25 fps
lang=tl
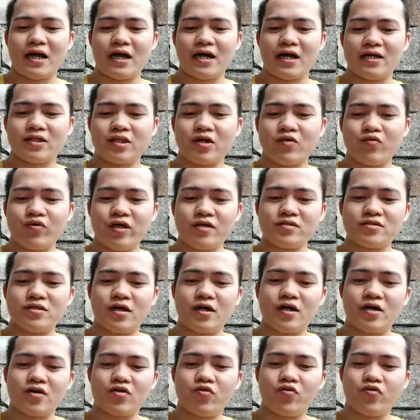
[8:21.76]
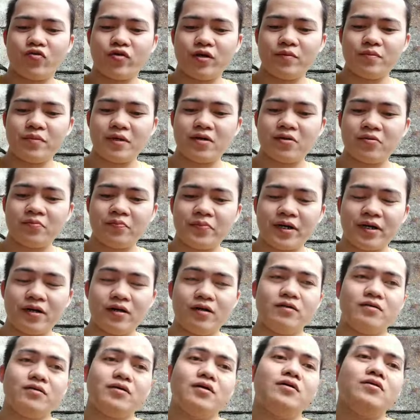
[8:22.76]
kinakanta ko yan sa karaoke, pero pag
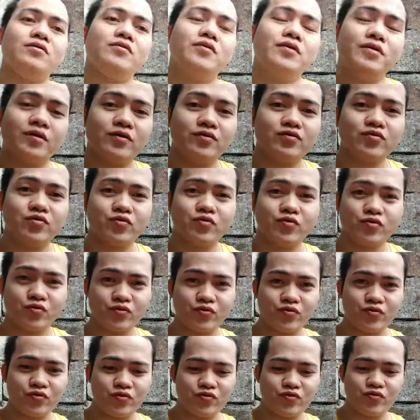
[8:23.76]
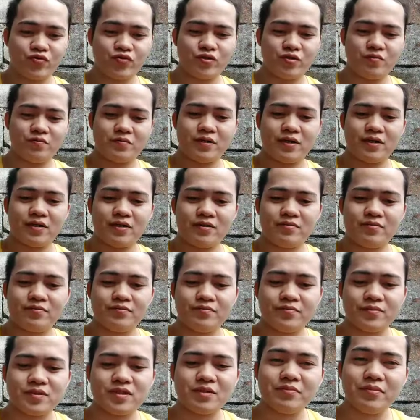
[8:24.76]
walang tugtog, o oh, diba?
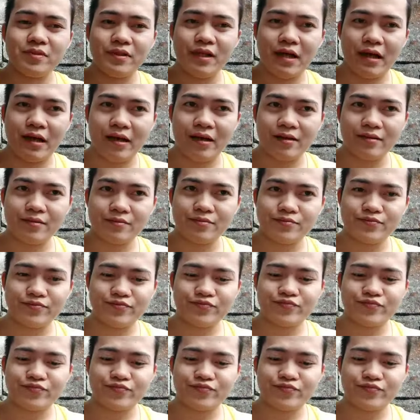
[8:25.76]
Sablay.